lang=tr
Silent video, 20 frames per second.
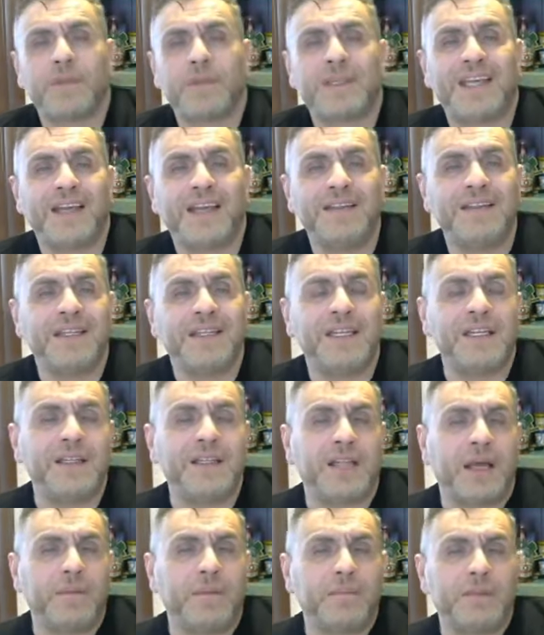
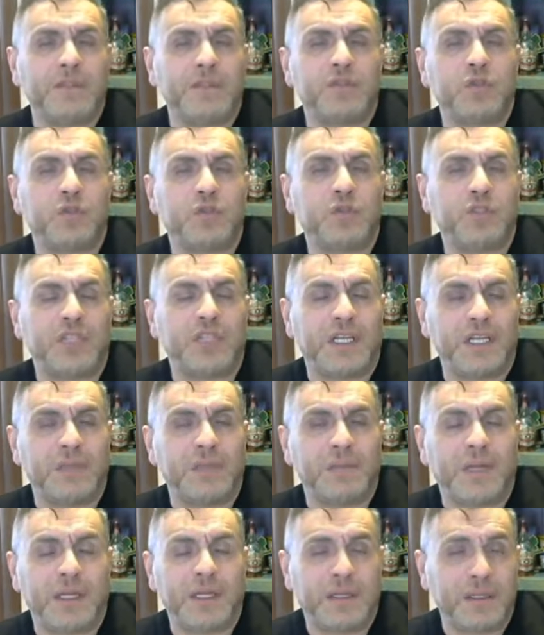kendiliğinden bir düşüş
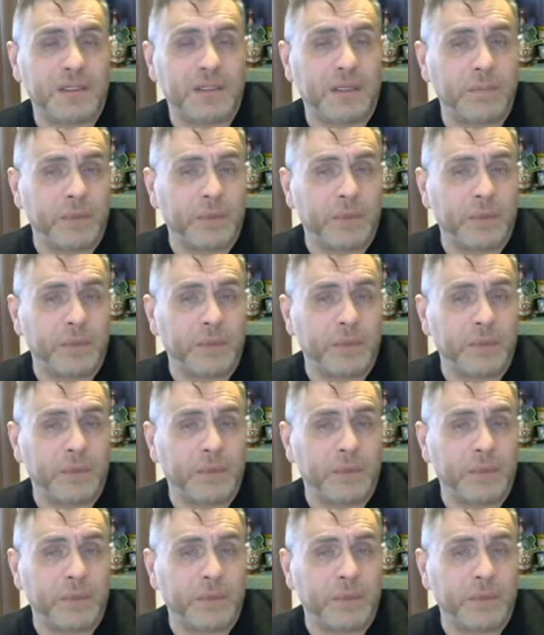eğilimine girdi.